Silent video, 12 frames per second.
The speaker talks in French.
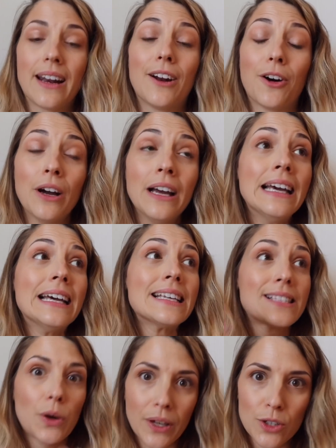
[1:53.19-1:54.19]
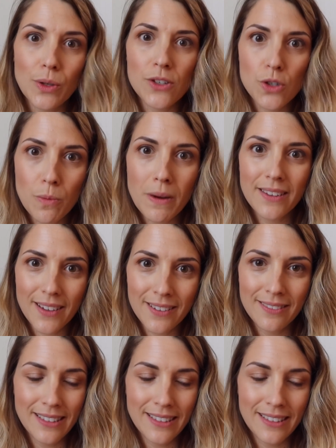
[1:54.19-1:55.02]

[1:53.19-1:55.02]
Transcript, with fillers: Alors, ça aurait dû être ce matin,